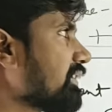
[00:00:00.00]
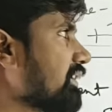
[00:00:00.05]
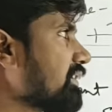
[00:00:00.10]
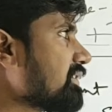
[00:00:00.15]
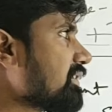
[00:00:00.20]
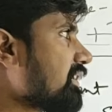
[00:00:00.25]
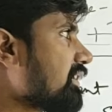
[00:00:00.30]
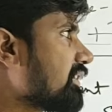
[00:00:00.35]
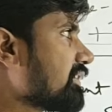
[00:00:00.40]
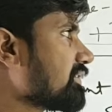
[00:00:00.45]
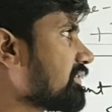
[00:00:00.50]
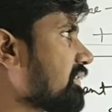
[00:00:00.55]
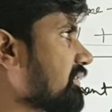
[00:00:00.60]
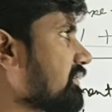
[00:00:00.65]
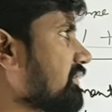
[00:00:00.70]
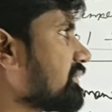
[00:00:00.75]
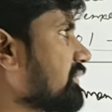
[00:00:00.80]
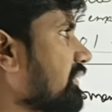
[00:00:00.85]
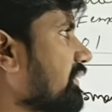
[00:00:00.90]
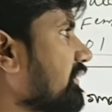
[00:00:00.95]
ఏజ్
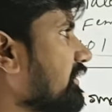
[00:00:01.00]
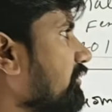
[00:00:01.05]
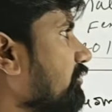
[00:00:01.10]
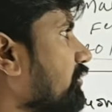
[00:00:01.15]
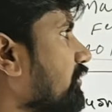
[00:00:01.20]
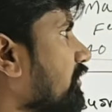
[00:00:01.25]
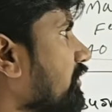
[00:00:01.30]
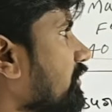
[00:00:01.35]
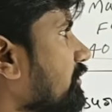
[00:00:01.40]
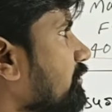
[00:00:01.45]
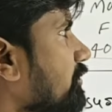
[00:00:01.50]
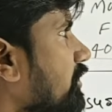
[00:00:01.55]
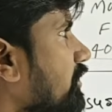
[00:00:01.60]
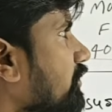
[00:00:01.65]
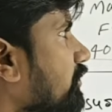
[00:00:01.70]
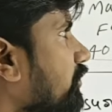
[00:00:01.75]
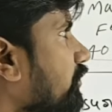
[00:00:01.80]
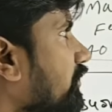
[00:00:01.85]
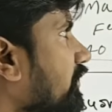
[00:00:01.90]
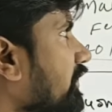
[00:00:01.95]
రిలాక్సేషన్స్ అయితే ఉండడం
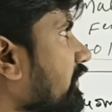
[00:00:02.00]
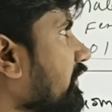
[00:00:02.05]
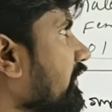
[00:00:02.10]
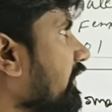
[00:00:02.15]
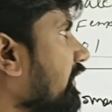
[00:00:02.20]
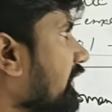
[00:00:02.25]
జరుగుతుంది